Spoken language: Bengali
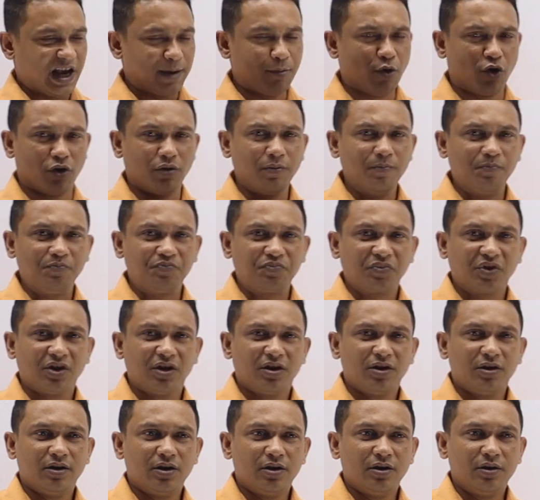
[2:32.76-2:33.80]
এবং
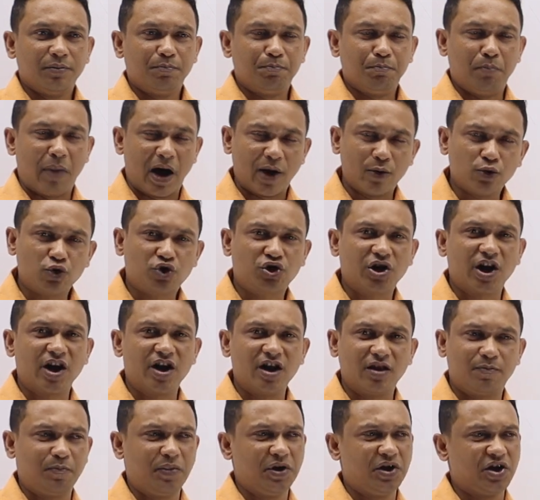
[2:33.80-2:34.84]
মানুষের
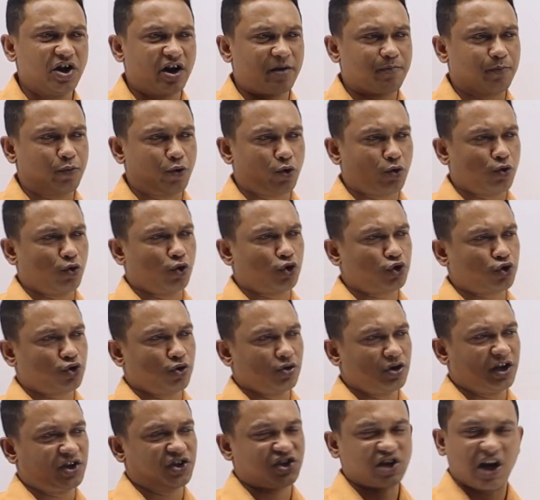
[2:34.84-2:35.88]
হৃৎপিণ্ডের প্রকোষ্ঠ
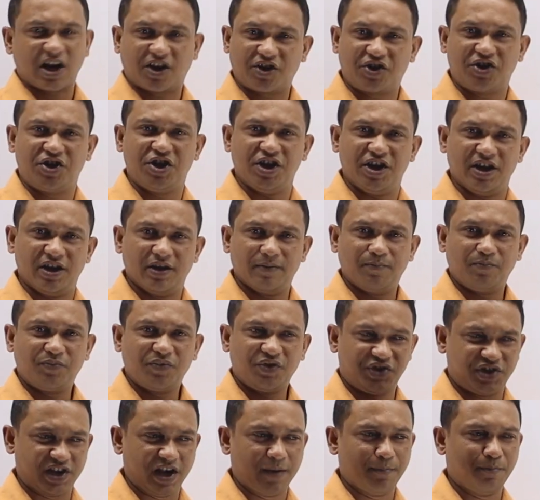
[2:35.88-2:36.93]
যে চারটি
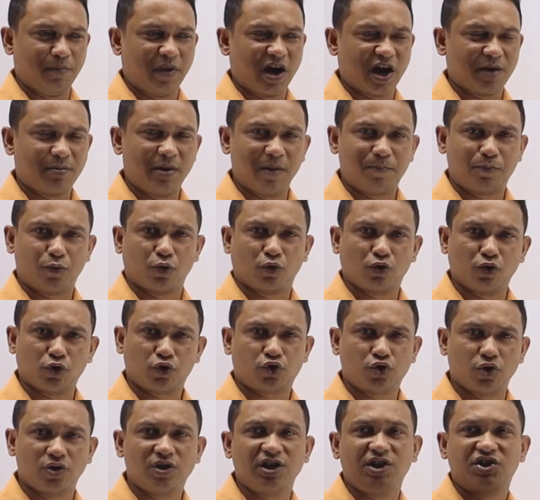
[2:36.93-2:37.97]
চেম্বার বা
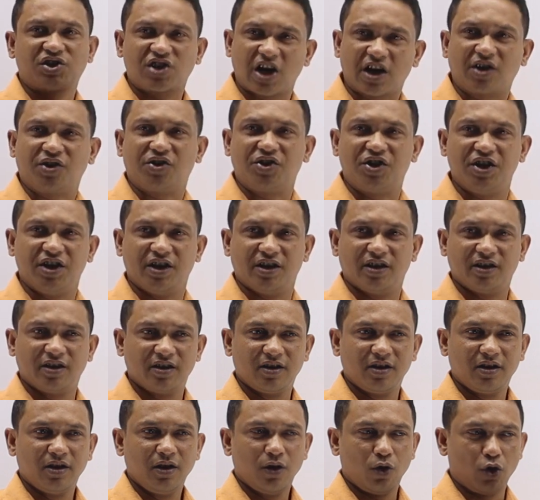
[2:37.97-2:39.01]
প্রকোষ্ঠ যে চারটি
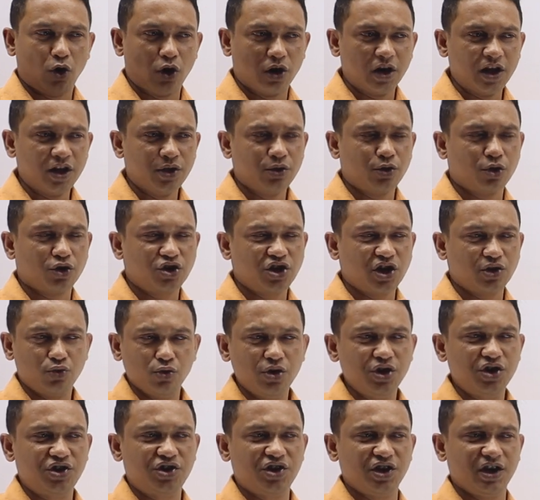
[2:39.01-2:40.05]
অলিন্দ যে
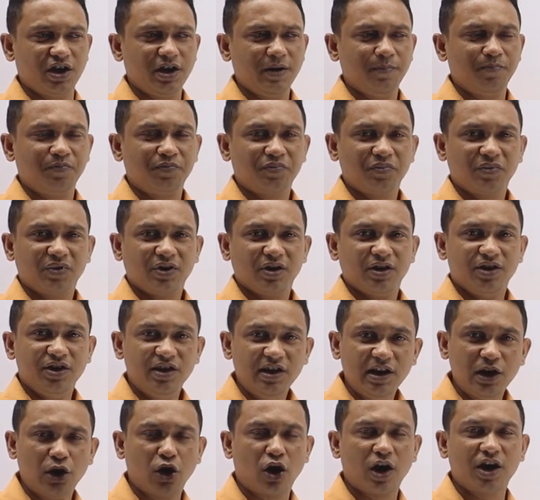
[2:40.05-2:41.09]
দুইটি
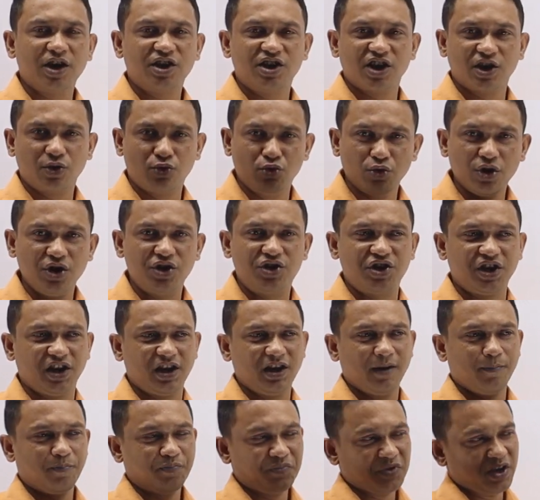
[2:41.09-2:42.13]
নিলয় যে দুইটি
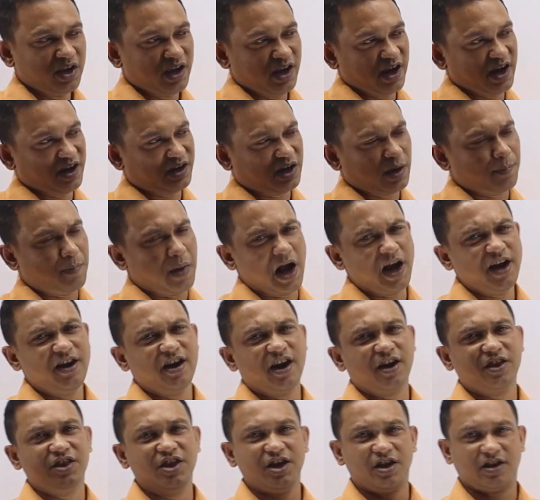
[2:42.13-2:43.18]
এটা
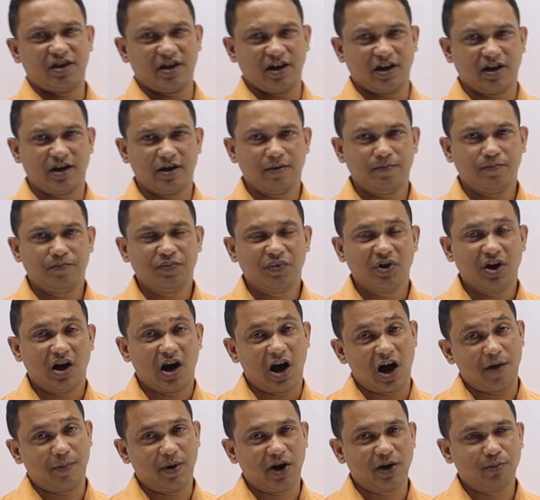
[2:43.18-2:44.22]
বাইরের দিক থেকে
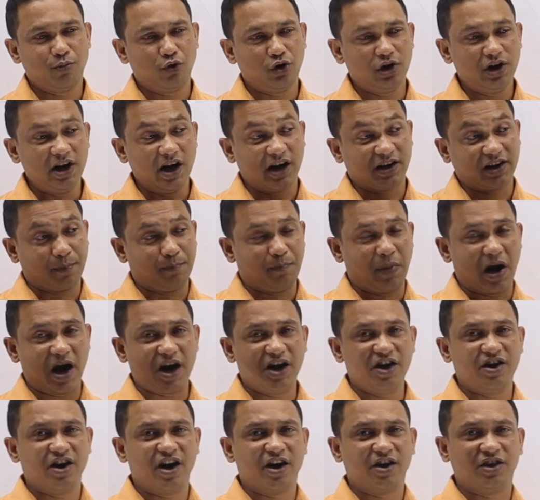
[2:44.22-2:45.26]
আবার বলি এটা
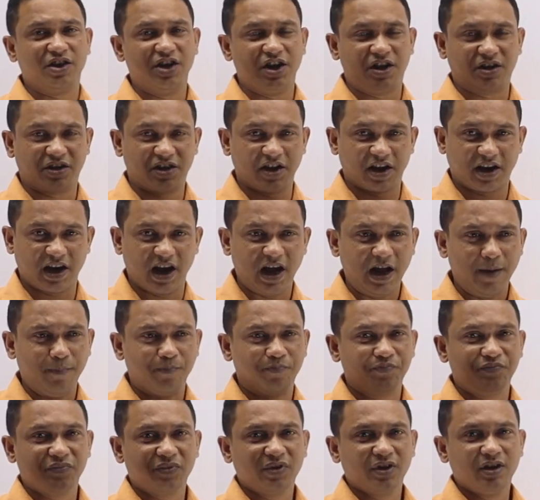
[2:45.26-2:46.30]
বাইরের দিক থেকে
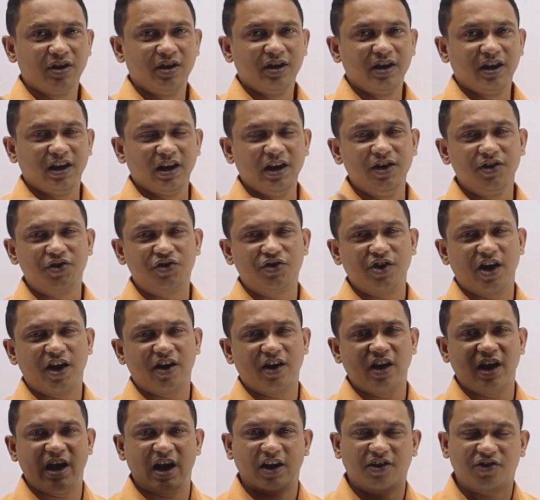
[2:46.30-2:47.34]

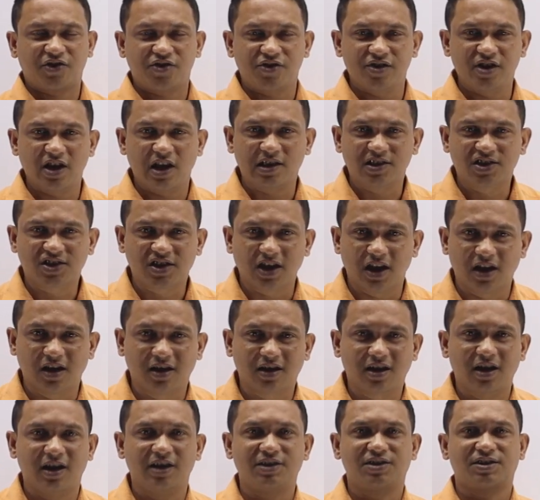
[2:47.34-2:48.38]
ইন্টার অ্যাট্রিয়াল
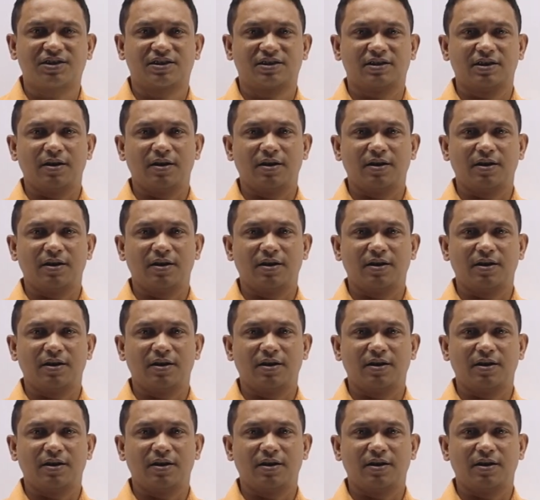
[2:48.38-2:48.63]
সালকাস